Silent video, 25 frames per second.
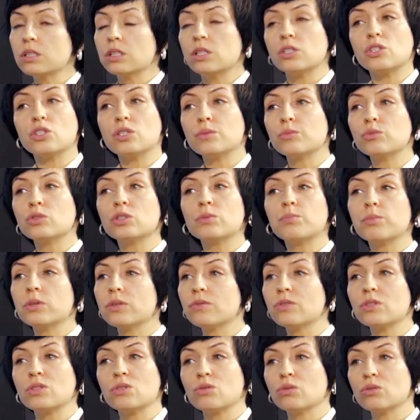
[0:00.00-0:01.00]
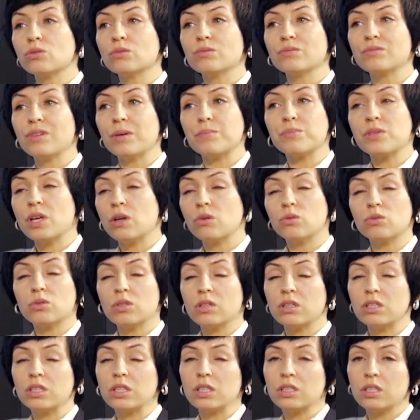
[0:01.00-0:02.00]
ни к чему не приведет.
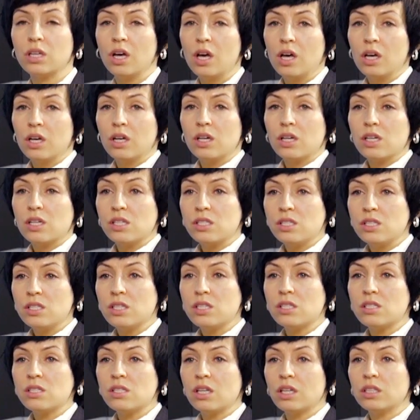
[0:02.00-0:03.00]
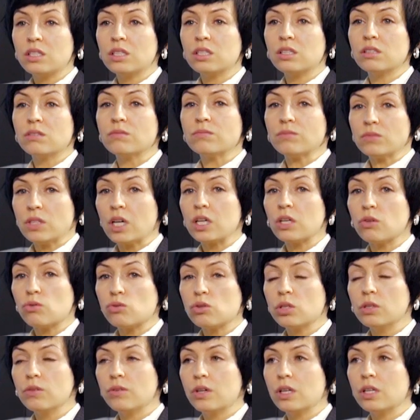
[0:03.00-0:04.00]
Абсолютно нет. Здесь надо, как я
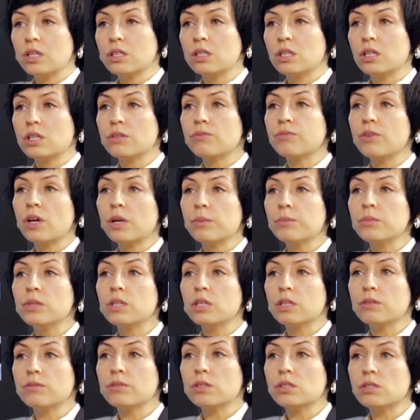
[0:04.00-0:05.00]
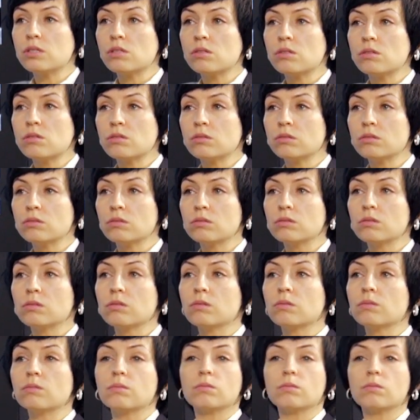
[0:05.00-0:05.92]
уже говорила, реформировать э,